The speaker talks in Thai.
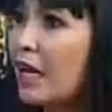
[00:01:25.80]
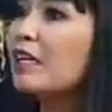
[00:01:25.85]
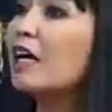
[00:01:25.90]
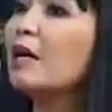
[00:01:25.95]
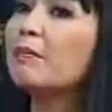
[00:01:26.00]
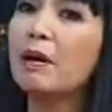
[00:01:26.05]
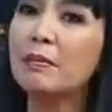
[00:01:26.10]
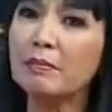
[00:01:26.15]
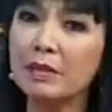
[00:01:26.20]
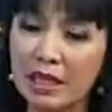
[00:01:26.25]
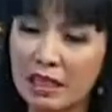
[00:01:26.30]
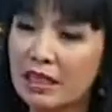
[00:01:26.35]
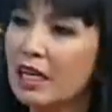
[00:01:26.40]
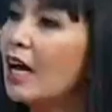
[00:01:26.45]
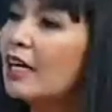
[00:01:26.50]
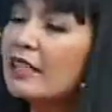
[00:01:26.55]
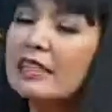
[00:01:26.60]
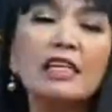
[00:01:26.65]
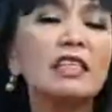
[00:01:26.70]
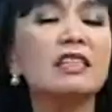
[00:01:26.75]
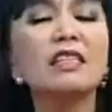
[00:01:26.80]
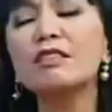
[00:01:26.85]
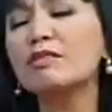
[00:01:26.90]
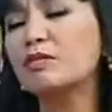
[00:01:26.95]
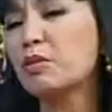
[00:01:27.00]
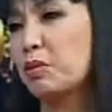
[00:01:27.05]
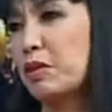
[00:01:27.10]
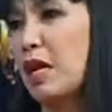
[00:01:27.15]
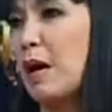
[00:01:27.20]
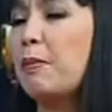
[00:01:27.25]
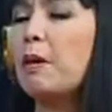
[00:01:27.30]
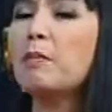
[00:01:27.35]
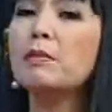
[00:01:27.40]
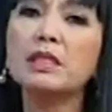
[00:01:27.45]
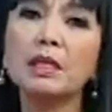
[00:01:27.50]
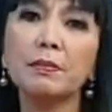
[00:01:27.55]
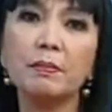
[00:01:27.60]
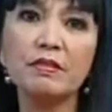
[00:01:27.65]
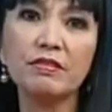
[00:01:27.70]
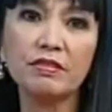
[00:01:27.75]
ถ้าเกิดมันดีดีที่สุดค่ะเพราะ
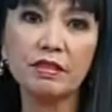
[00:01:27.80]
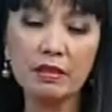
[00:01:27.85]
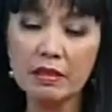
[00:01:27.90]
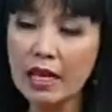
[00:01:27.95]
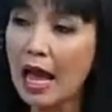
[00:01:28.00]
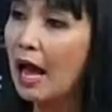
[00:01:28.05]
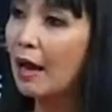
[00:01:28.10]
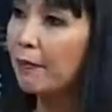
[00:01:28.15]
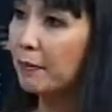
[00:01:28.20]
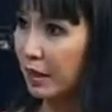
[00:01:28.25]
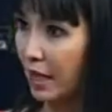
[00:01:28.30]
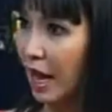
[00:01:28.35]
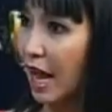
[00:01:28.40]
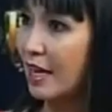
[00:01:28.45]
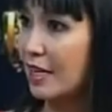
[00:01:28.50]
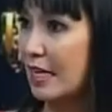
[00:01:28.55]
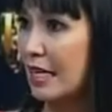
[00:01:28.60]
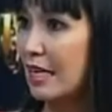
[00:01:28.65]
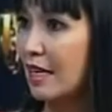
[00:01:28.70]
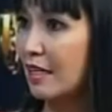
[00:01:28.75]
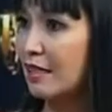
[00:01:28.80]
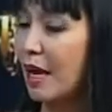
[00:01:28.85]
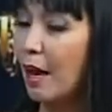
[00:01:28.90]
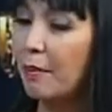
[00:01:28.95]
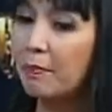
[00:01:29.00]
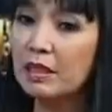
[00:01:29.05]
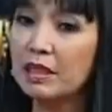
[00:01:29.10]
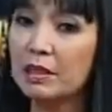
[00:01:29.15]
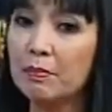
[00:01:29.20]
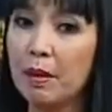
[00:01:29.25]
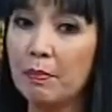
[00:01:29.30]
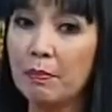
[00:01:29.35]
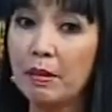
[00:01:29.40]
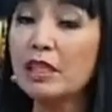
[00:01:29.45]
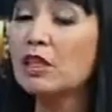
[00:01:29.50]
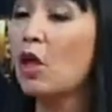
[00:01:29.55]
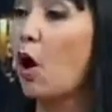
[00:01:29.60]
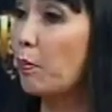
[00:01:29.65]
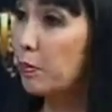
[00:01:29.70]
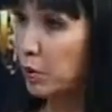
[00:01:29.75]
บางทีไปซื้อยามาทาเองเนี่ยบางทีมัน
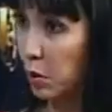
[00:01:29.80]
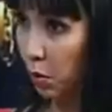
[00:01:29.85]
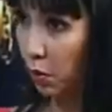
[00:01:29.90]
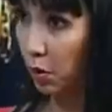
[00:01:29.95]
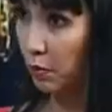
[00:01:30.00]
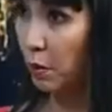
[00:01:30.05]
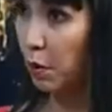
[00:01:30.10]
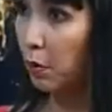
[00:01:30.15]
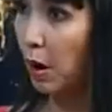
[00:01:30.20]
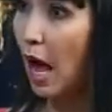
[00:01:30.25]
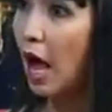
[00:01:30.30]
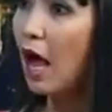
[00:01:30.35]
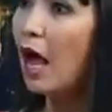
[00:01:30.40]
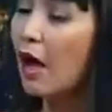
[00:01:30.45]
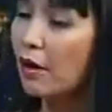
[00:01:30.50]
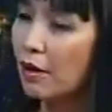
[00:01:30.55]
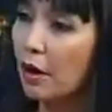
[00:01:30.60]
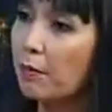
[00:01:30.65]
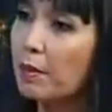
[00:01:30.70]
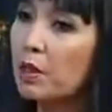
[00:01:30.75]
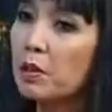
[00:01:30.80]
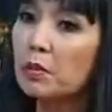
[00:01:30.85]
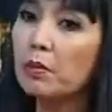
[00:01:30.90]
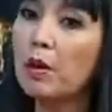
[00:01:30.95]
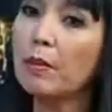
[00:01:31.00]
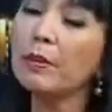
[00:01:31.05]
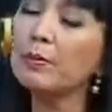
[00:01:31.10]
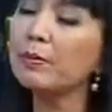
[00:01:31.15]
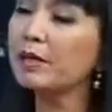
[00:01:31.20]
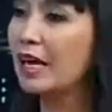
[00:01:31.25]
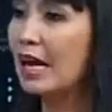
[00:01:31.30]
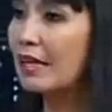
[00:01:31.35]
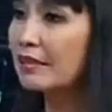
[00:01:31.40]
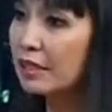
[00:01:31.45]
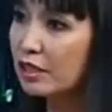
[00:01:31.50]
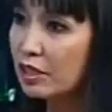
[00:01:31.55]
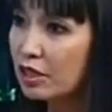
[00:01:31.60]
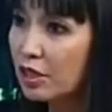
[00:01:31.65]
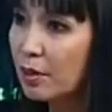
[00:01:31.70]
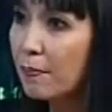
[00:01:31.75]
ไม่ตอบโจทย์ เพราะว่าเราไม่รู้ว่ามันเป็นการ
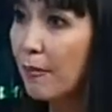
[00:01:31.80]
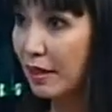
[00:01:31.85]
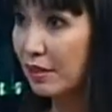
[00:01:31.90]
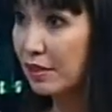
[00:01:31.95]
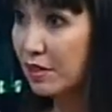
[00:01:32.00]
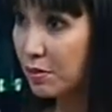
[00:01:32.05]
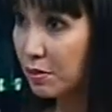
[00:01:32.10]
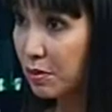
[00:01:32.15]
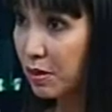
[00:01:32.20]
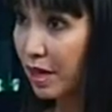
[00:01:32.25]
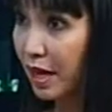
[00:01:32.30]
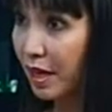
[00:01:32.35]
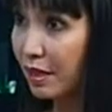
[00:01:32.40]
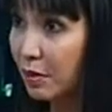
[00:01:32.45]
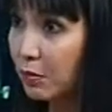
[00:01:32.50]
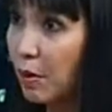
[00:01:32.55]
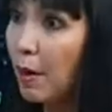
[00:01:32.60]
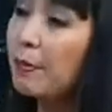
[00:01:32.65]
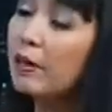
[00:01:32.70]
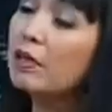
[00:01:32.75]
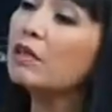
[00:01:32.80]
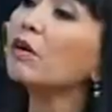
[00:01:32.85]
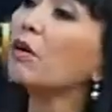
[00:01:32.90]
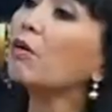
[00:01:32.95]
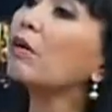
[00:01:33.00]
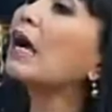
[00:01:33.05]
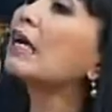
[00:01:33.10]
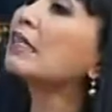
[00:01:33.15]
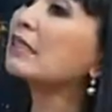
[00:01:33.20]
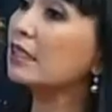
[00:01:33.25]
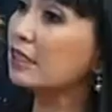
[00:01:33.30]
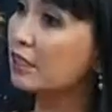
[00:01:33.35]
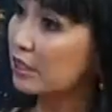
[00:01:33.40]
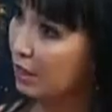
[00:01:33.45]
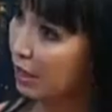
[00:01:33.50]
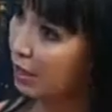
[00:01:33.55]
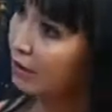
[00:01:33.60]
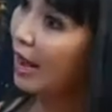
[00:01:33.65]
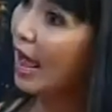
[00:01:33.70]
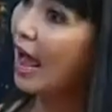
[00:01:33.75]
ติดเชื้อแบคทีเรีย หรือว่าเป็นเรื่องของการติด
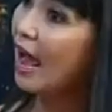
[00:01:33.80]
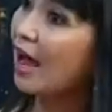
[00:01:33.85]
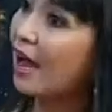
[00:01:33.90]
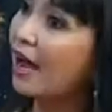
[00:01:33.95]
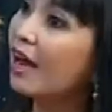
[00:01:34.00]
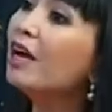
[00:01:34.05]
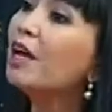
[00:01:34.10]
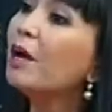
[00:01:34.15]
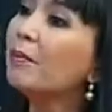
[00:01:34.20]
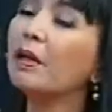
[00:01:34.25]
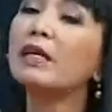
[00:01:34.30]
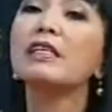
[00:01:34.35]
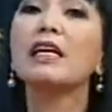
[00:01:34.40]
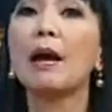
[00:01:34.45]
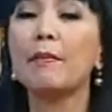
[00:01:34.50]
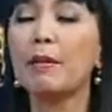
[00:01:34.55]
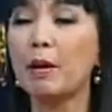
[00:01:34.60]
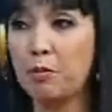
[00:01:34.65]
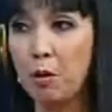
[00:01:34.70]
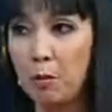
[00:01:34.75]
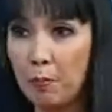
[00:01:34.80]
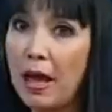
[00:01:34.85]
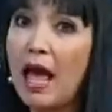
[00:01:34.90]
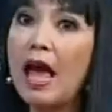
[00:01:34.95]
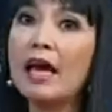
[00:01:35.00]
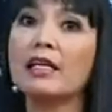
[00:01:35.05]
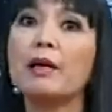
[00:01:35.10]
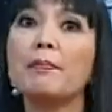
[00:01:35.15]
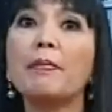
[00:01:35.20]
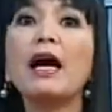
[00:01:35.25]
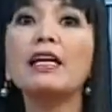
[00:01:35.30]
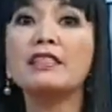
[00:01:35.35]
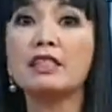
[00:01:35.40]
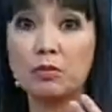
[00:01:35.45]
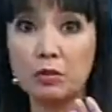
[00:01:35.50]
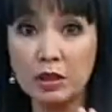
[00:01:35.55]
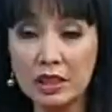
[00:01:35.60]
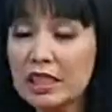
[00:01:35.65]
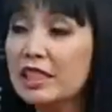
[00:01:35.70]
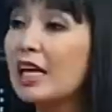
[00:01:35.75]
เชื้อราดังนั้นการมาพบแพทย์เนี่ยแพทย์
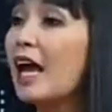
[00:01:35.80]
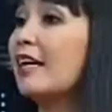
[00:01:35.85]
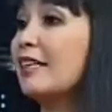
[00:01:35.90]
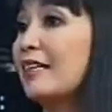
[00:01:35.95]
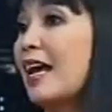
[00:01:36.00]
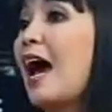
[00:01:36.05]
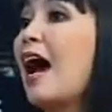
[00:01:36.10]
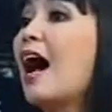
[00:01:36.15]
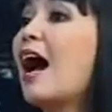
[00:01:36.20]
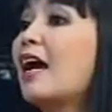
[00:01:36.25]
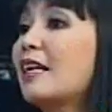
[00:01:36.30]
จะวินิจฉัยได้